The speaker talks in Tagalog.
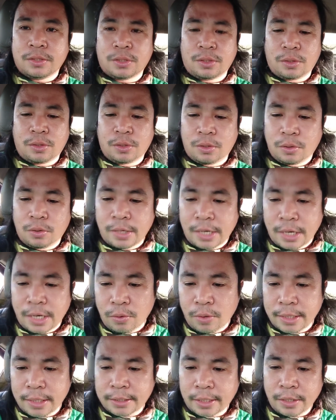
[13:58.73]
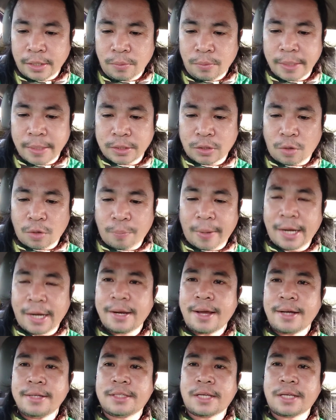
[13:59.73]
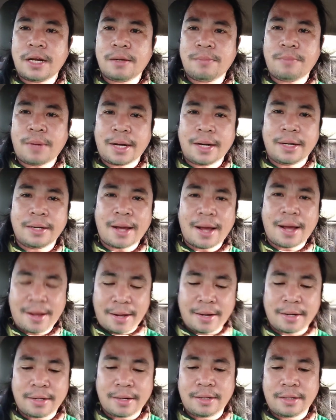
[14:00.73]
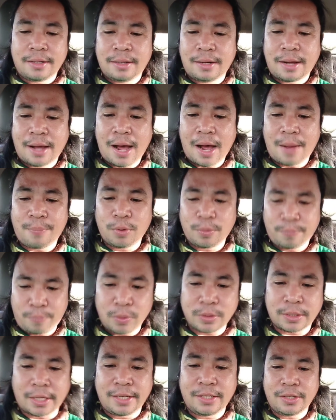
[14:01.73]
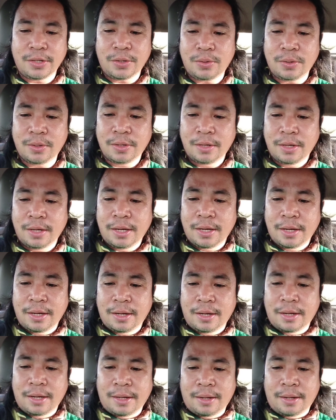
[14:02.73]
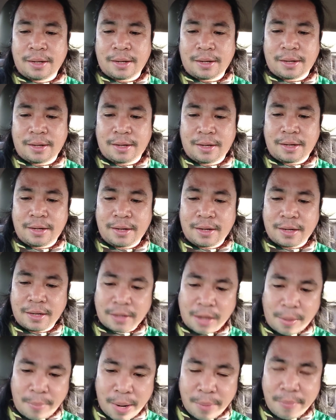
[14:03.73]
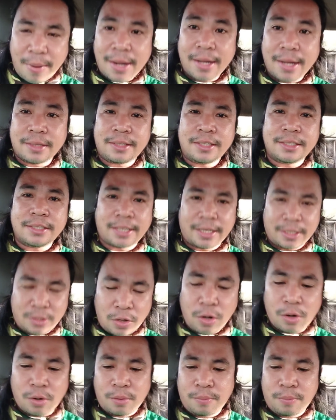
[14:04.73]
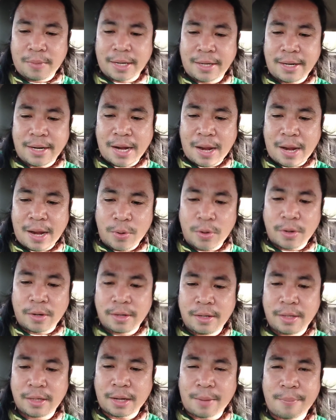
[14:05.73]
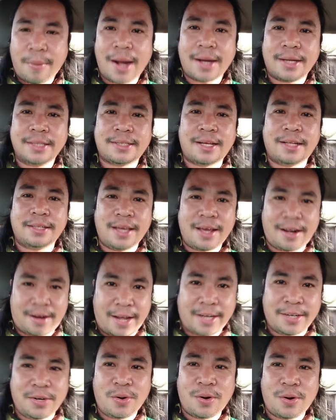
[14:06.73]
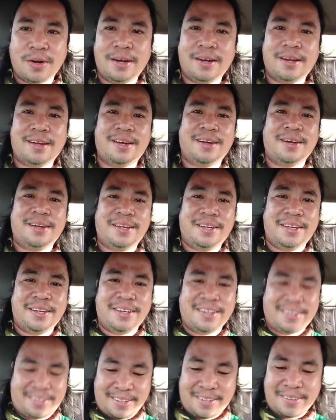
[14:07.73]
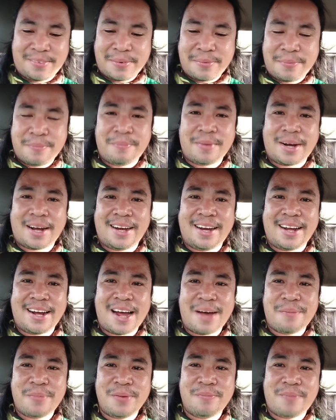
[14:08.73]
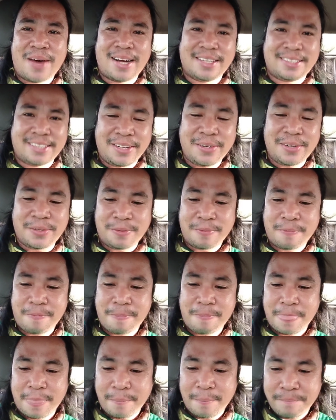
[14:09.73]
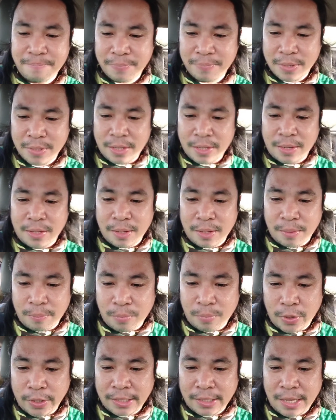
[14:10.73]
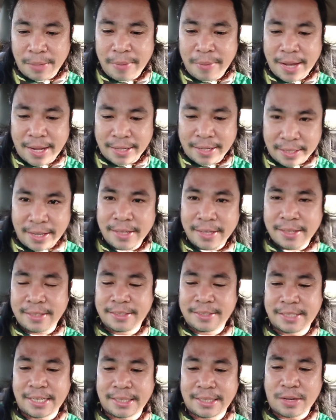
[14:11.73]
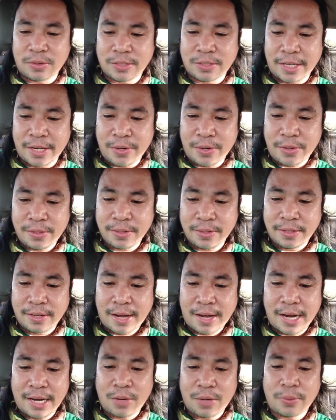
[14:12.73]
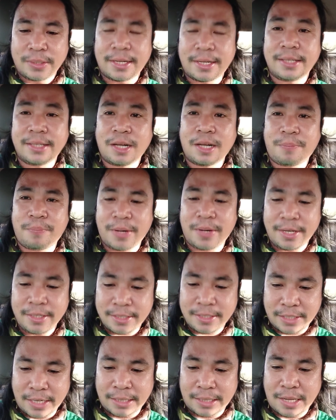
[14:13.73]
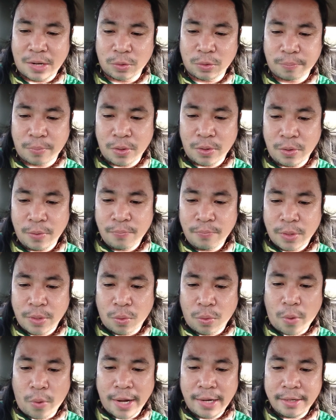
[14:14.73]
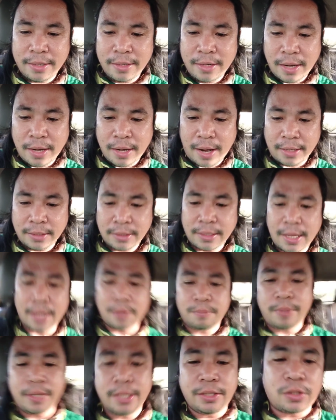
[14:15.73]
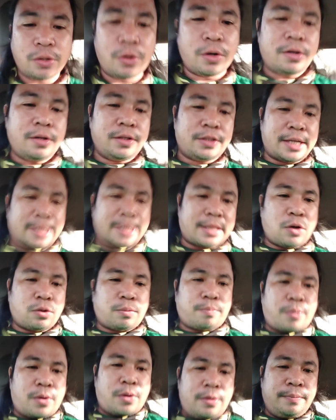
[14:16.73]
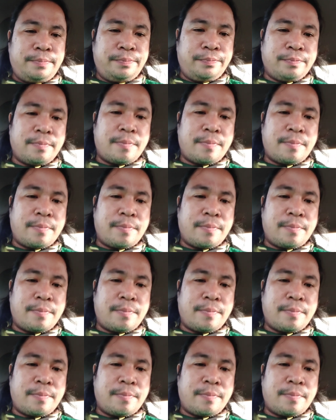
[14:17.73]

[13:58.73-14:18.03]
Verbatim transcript: so unang una sa iyo Victor Paildan sir magandang hapon po inyo uh, ah, Kabangbang Hunters idol magandang hapon Kabagis Hunter idol magandang hapon para sa iyo Moy TV Hunting shout out sa iyo Aliwas Hunter Page shout out po Wild Hunt Adventure shout out po